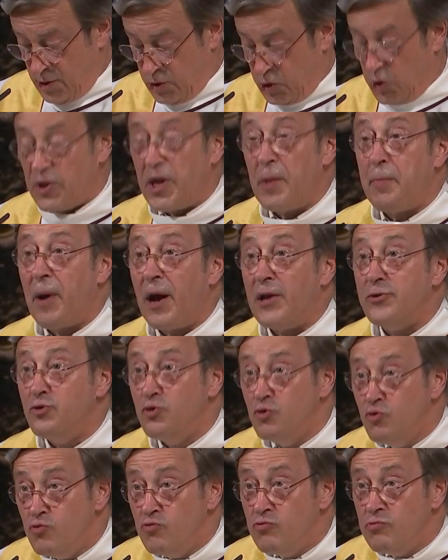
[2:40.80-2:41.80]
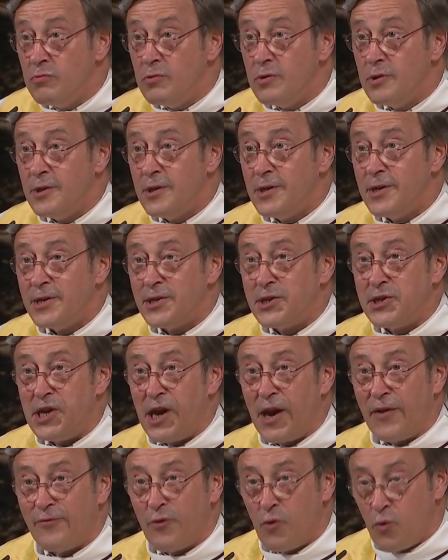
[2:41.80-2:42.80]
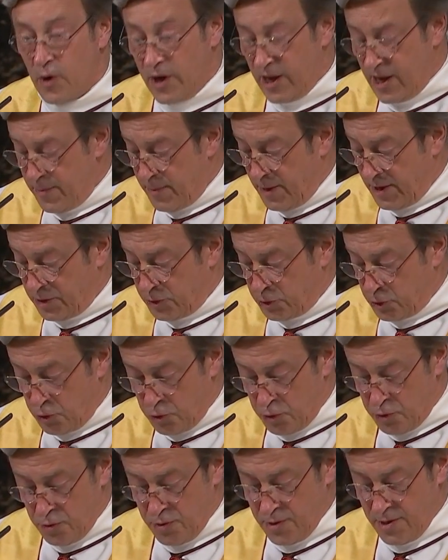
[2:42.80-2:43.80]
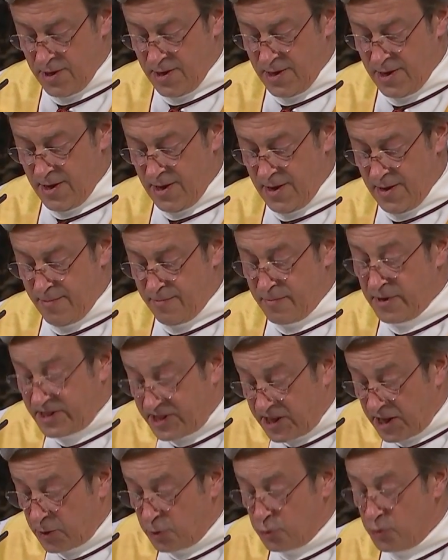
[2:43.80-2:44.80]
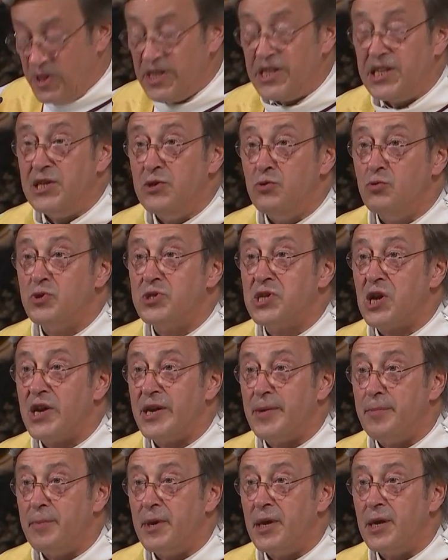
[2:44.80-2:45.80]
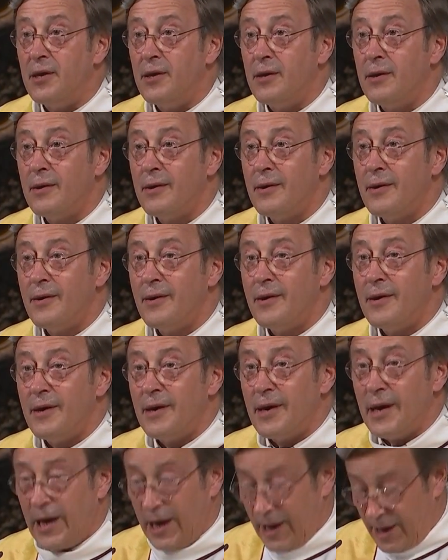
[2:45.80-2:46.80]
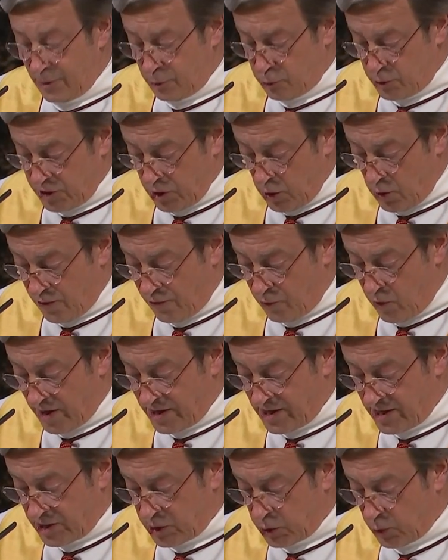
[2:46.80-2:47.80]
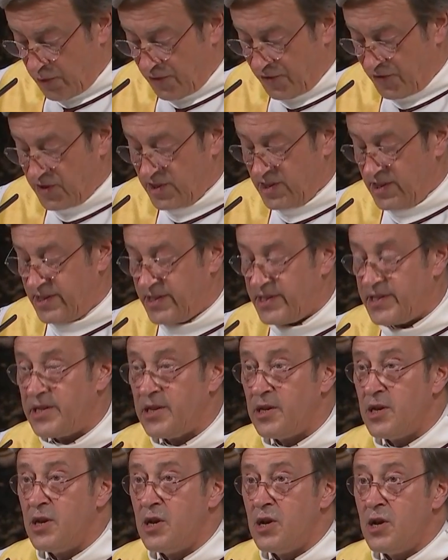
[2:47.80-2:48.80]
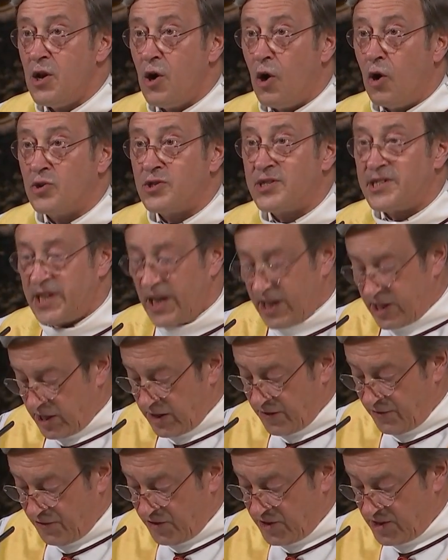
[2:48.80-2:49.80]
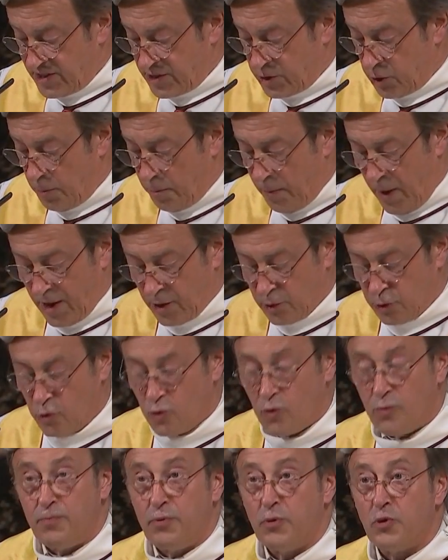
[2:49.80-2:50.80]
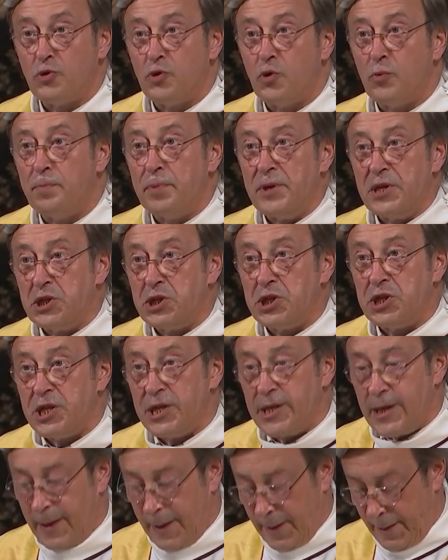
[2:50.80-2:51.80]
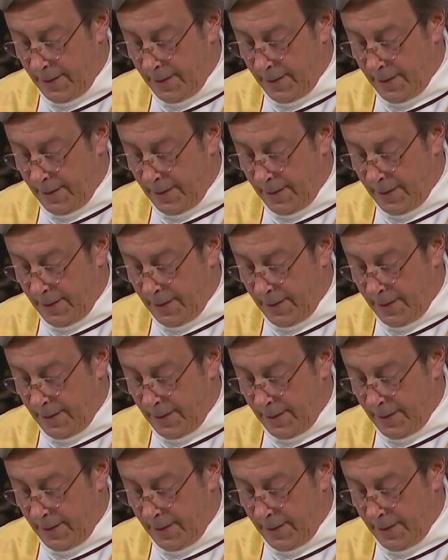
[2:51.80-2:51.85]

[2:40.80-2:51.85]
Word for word: Ce n'est pas nous qui avons aimé Dieu, mais c'est lui qui nous a aimés, et il nous a envoyé son Fils en sacrifice de pardon pour nos péchés.